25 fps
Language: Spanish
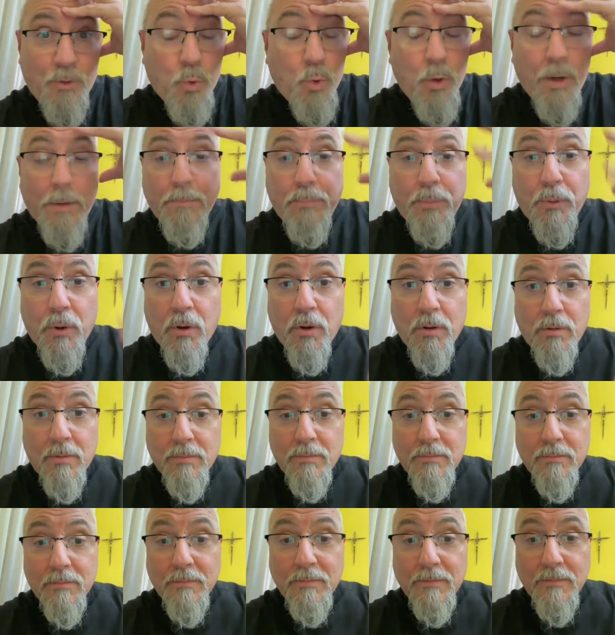cuerpo,
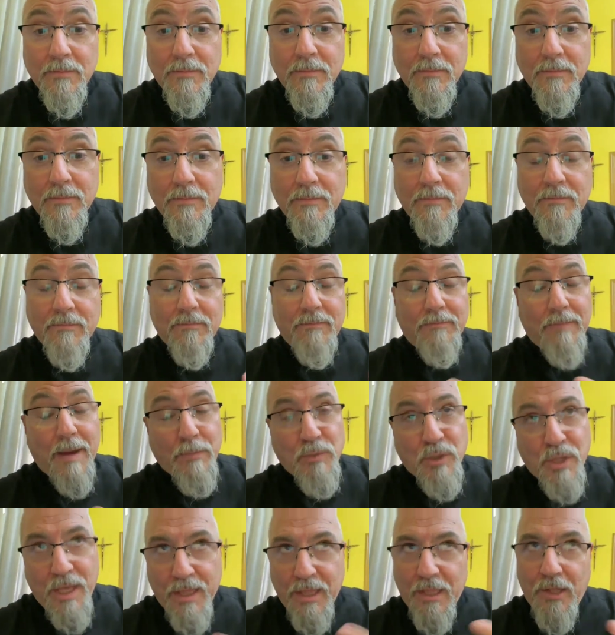
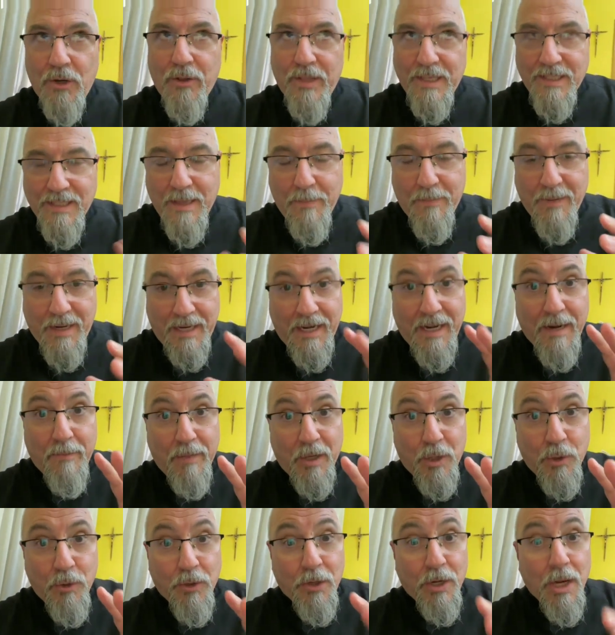vamos a decirlo de esta manera
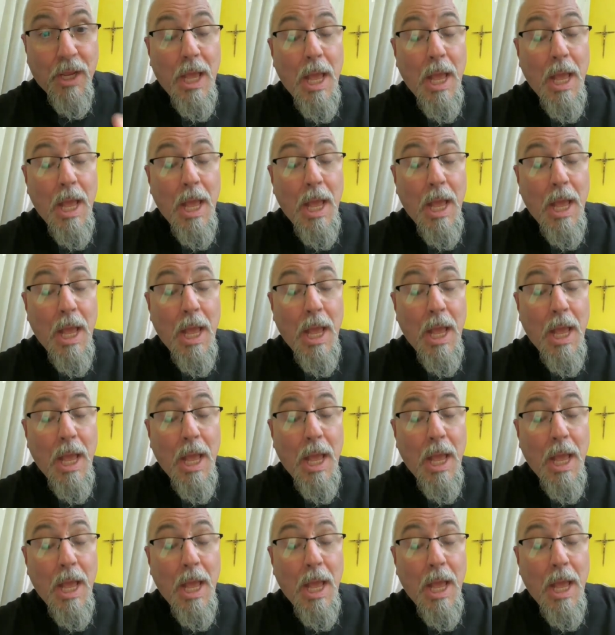mejor,